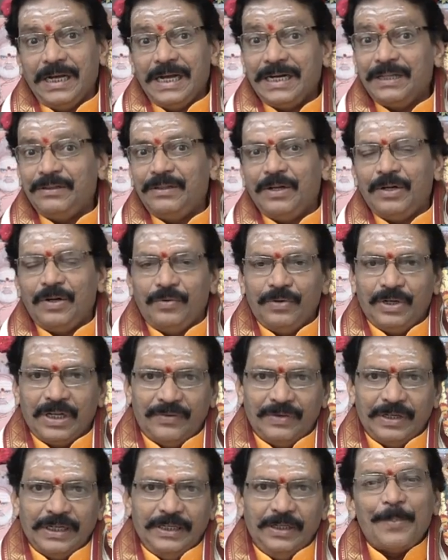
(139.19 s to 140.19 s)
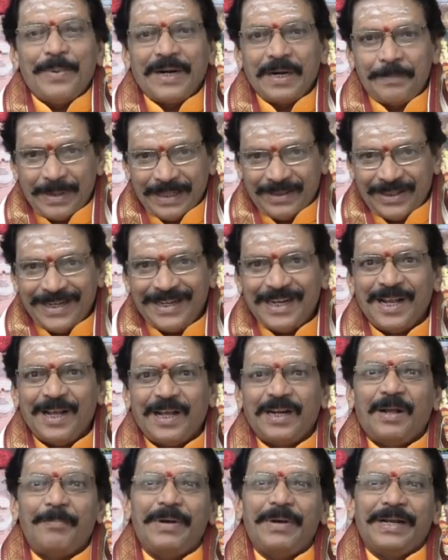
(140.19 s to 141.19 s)
ఆనందంగా ఉంటామని మన పెద్దల
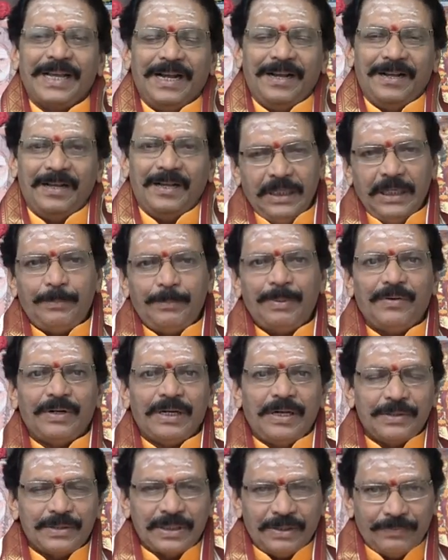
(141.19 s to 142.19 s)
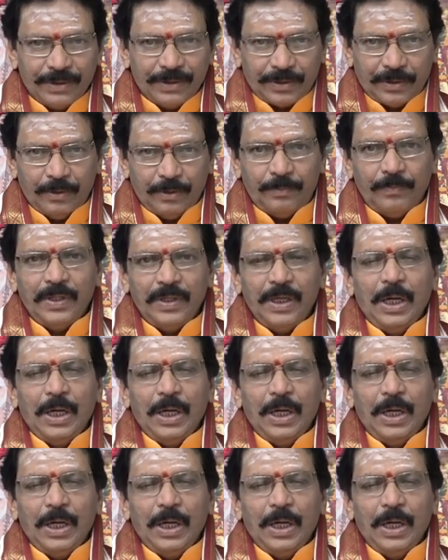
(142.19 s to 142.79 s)
నమ్మక ఈ ప్లవనామ సంవత్సరం